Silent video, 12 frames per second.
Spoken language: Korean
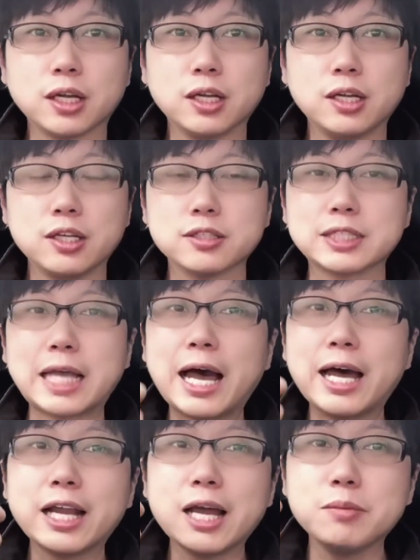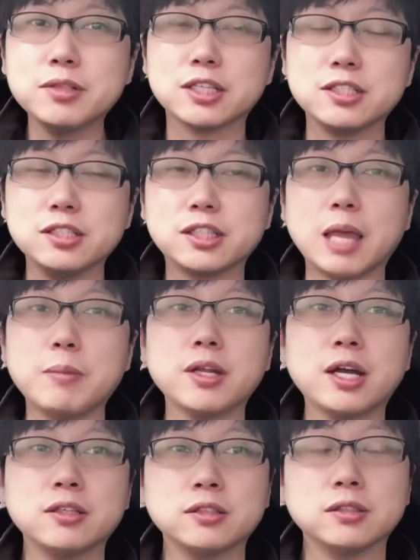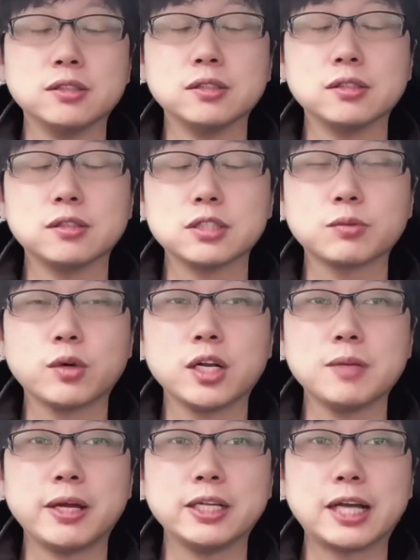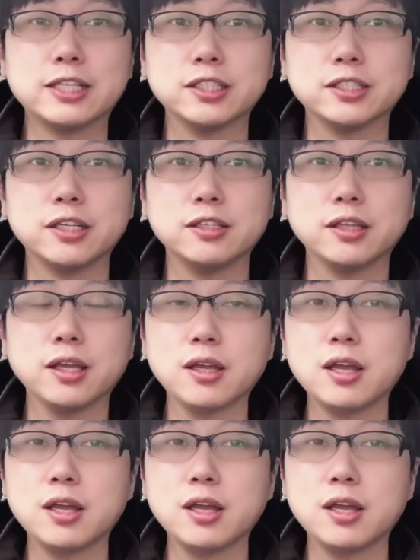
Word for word: 그래서 사람을 사실 대면하는 습관을 많이 가져야 되는데